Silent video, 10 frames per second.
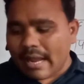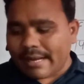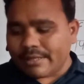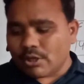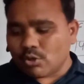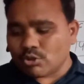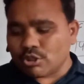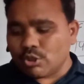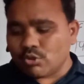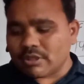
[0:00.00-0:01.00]
आगे देखो
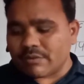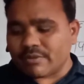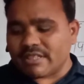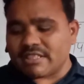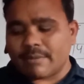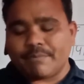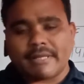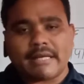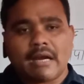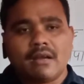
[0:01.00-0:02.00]
सिंधु सरस्वती
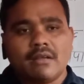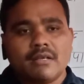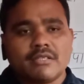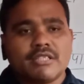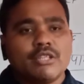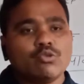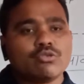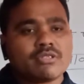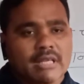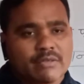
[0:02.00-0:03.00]
सभ्यता
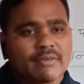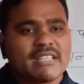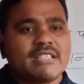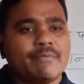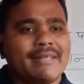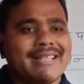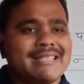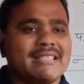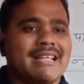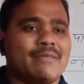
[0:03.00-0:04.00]
सिंधु सरस्वती
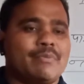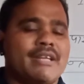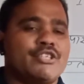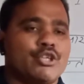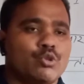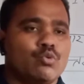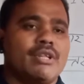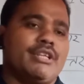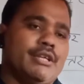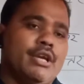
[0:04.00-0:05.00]
सभ्यता से तात्पर्य सिंधु
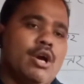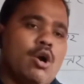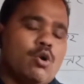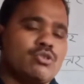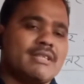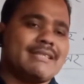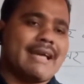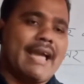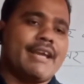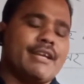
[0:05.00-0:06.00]
नदी और उसकी
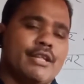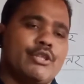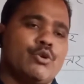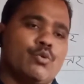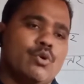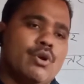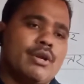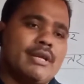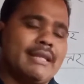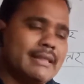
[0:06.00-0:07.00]
सहायक नदियों
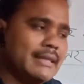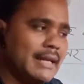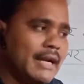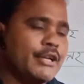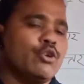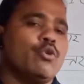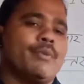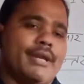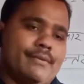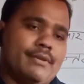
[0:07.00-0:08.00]
की तलटियों
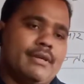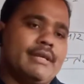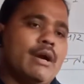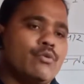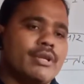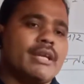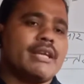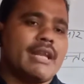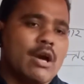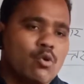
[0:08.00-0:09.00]
में या उनकी
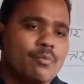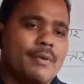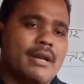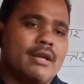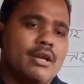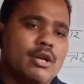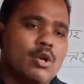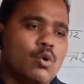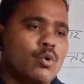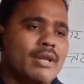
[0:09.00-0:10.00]
किनारों पर
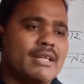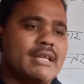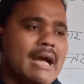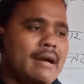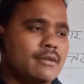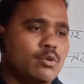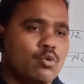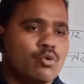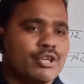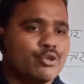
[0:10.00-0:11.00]
लोगों ने जहाँ
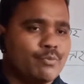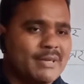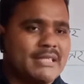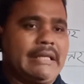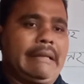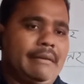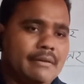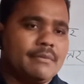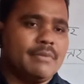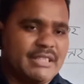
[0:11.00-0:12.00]
लोगों की जो बस्ती
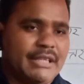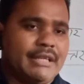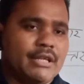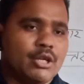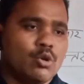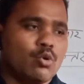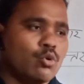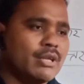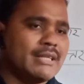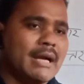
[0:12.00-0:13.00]
बसी
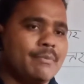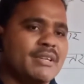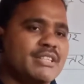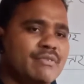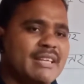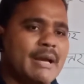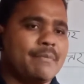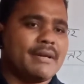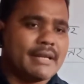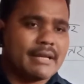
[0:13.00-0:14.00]
लोगों ने जहाँ पर जीवन
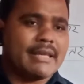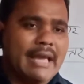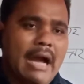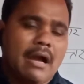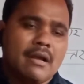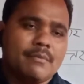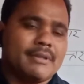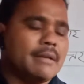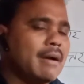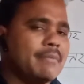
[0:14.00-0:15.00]
यापन किया
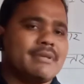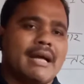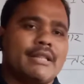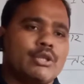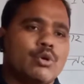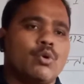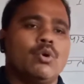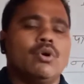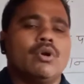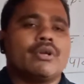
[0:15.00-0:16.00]
मतलब आप जानते हो
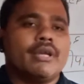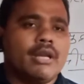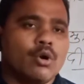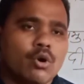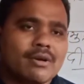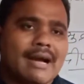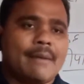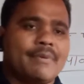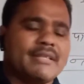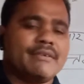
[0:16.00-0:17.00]
कि लोग
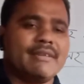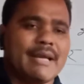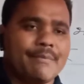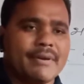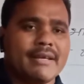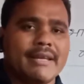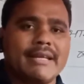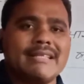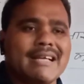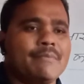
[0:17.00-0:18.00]
कहाँ पर जीवन यापन
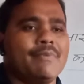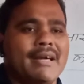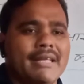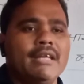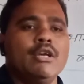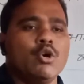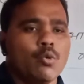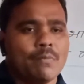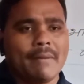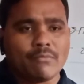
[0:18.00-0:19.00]
करेंगे जहाँ पानी
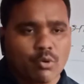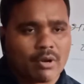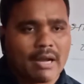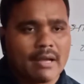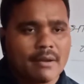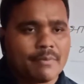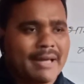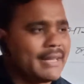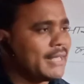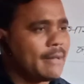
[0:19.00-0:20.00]
उपलब्ध होगा
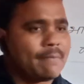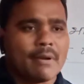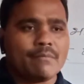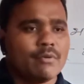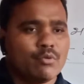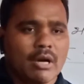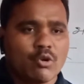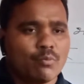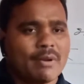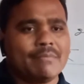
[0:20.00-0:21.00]
पानी की उपलब्ध
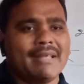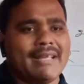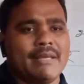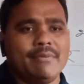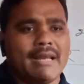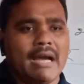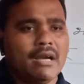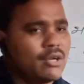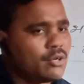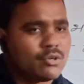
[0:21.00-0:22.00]
अनुपलब्धता के बिना
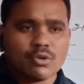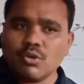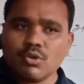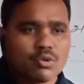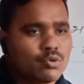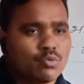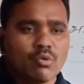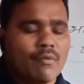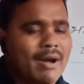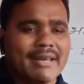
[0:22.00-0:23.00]

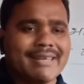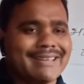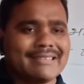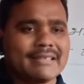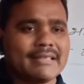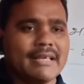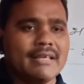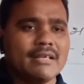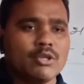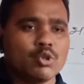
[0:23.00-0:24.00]
वो वहाँ नहीं रह सकते
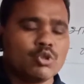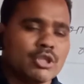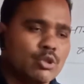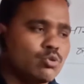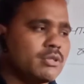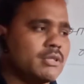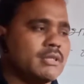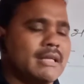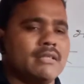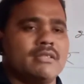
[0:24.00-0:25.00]
तो सिंधु
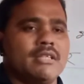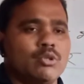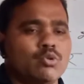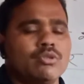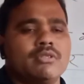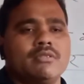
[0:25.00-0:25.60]
सिंधु